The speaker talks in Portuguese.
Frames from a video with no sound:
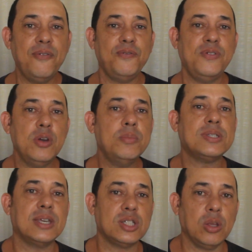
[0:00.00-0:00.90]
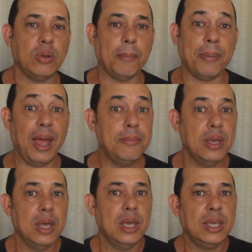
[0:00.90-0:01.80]
E filmes que estão na Prime,
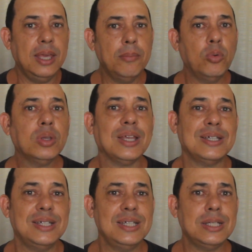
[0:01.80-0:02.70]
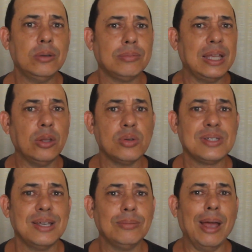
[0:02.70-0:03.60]
que muita gente não tem
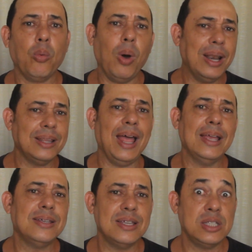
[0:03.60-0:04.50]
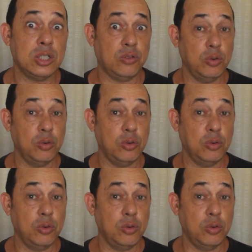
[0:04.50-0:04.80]
noção da qualidade desses